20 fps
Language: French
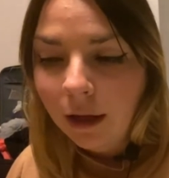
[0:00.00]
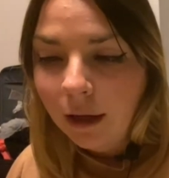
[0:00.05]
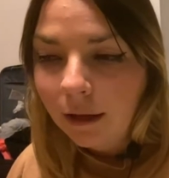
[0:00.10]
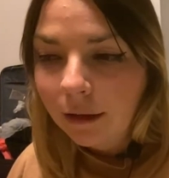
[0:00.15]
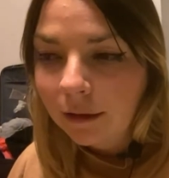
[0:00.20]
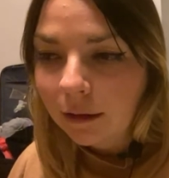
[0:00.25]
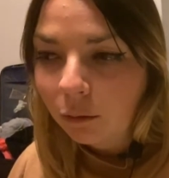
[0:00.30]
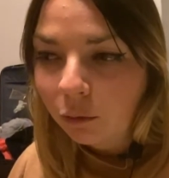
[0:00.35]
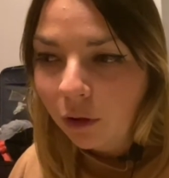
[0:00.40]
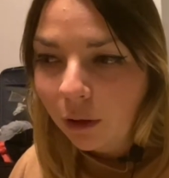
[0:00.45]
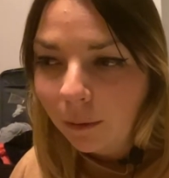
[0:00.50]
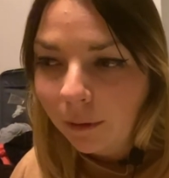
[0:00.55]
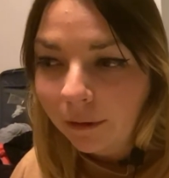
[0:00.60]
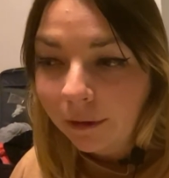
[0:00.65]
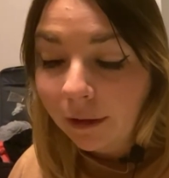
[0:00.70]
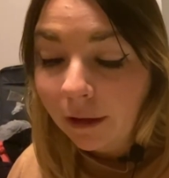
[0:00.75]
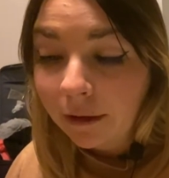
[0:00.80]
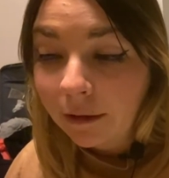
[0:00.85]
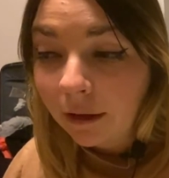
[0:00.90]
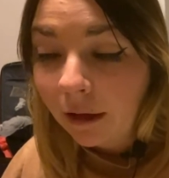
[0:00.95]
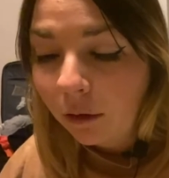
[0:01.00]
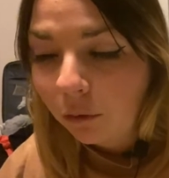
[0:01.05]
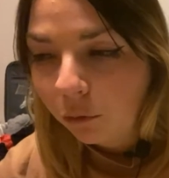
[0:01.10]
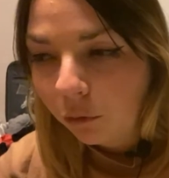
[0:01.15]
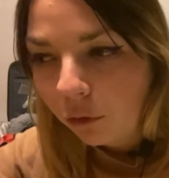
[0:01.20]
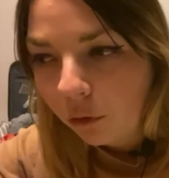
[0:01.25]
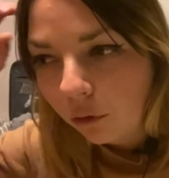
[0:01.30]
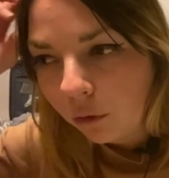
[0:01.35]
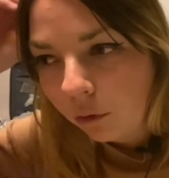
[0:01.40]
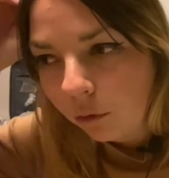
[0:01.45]
que ça pourrait m'intéresser.
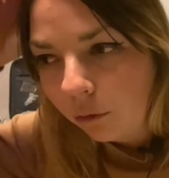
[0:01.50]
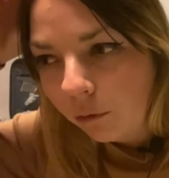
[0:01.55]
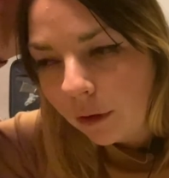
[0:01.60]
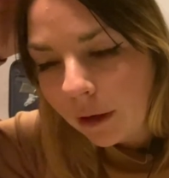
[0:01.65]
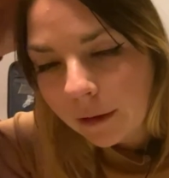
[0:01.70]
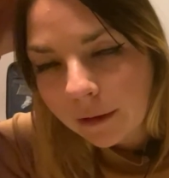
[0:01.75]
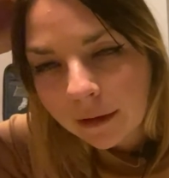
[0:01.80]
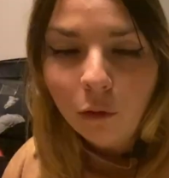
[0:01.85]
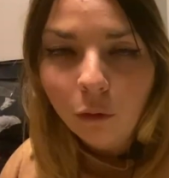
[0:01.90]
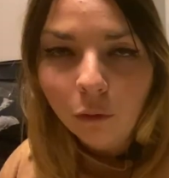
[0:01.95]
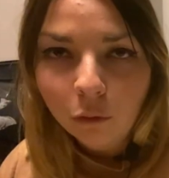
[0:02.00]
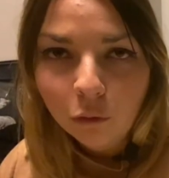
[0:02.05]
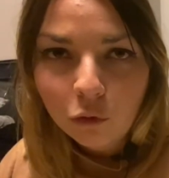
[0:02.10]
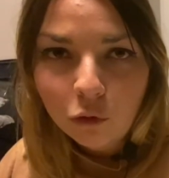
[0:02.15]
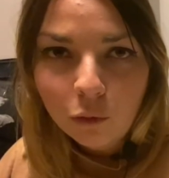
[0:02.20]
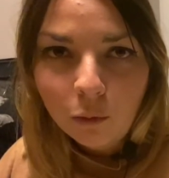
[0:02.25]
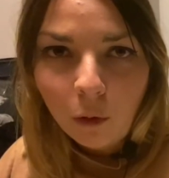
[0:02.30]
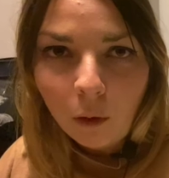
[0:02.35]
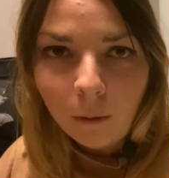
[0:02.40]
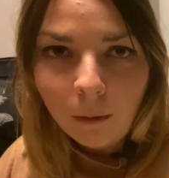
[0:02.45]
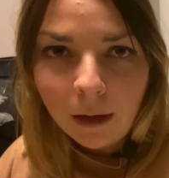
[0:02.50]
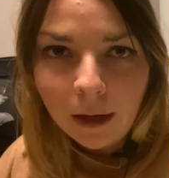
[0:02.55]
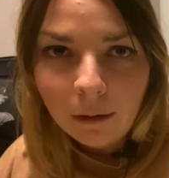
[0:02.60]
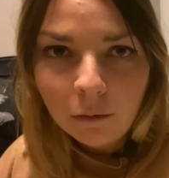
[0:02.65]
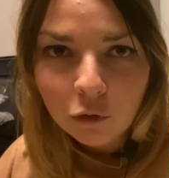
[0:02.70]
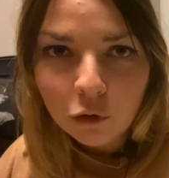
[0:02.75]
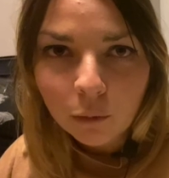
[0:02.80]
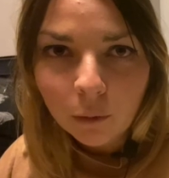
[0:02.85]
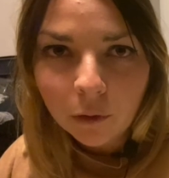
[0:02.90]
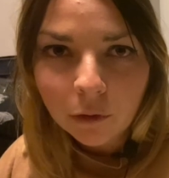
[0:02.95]
Donc, euh, donc voilà, c'est le fond du
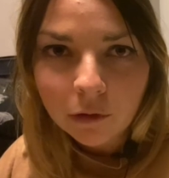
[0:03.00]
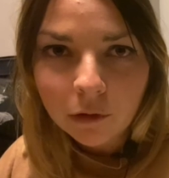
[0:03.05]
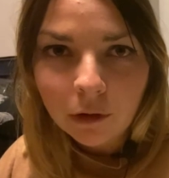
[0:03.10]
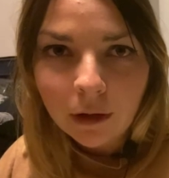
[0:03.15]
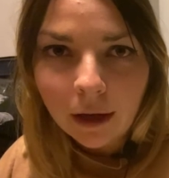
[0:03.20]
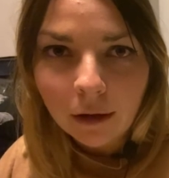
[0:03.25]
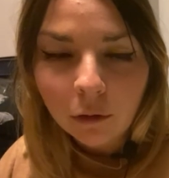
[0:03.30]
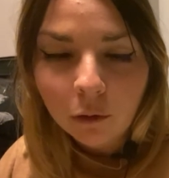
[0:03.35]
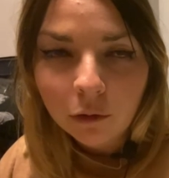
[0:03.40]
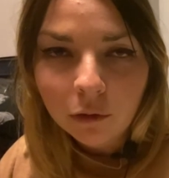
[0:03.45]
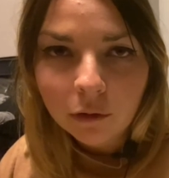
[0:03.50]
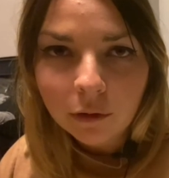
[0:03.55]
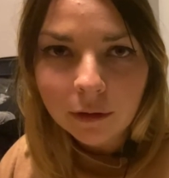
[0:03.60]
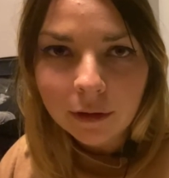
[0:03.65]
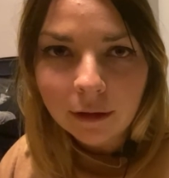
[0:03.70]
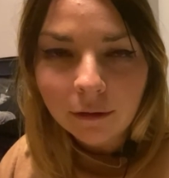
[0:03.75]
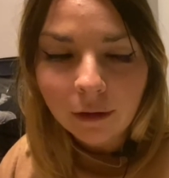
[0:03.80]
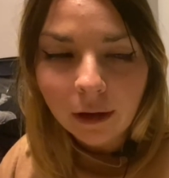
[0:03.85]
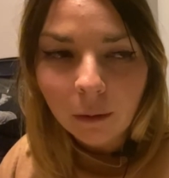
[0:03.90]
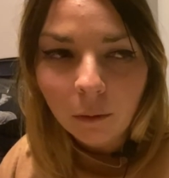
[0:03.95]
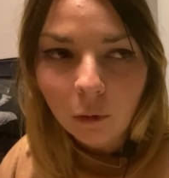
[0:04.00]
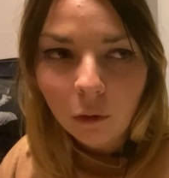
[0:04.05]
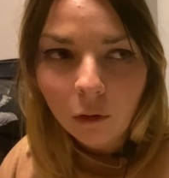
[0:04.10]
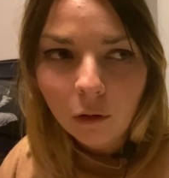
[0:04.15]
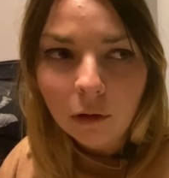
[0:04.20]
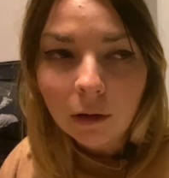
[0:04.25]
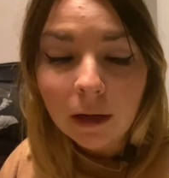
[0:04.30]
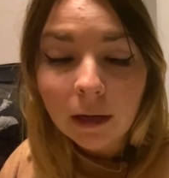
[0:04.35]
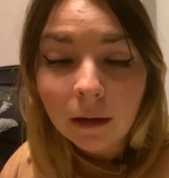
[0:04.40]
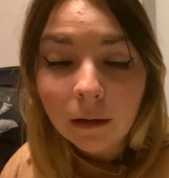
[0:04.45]
problème. Je pense que la cause, c'est
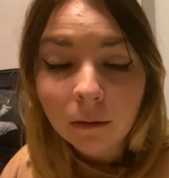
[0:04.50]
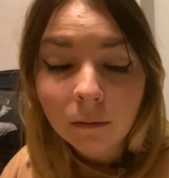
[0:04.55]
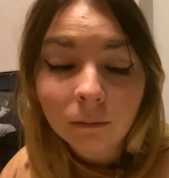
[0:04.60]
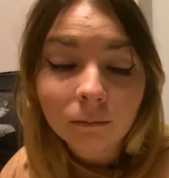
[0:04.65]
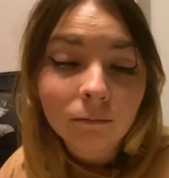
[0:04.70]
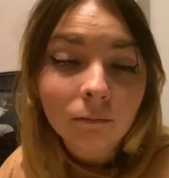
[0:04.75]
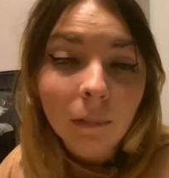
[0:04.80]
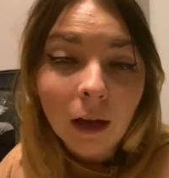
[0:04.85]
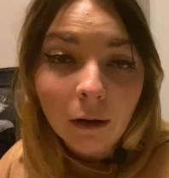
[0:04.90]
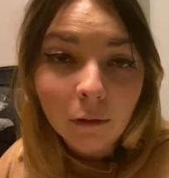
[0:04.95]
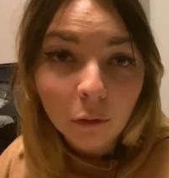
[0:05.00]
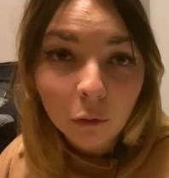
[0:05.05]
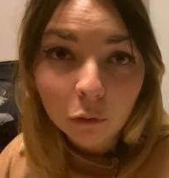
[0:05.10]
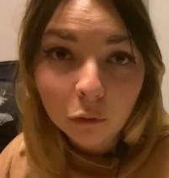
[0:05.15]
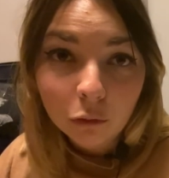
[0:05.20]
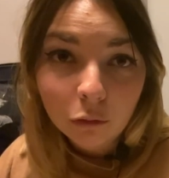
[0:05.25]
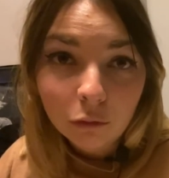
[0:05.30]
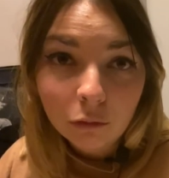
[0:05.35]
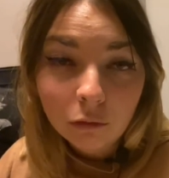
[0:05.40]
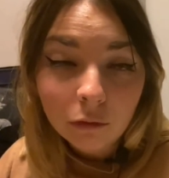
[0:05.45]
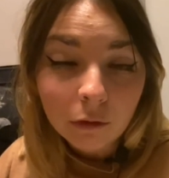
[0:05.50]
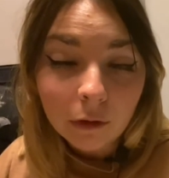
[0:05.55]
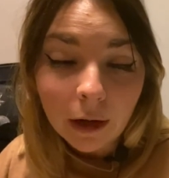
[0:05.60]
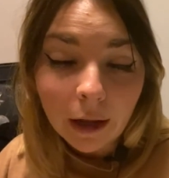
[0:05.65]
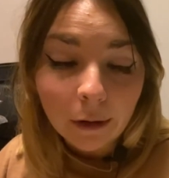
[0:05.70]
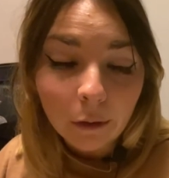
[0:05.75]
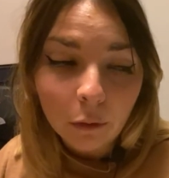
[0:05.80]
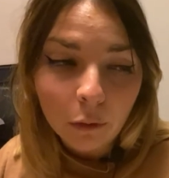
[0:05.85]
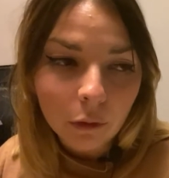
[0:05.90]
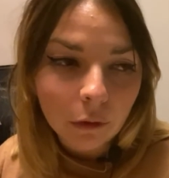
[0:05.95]
vraiment euh, avant tout la
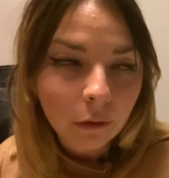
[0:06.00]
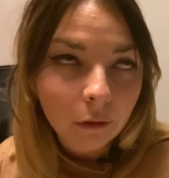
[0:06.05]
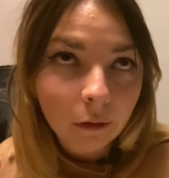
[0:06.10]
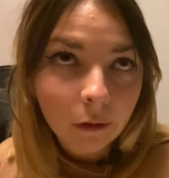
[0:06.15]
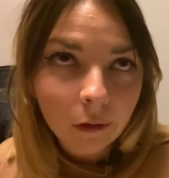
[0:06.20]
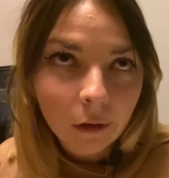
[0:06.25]
cause.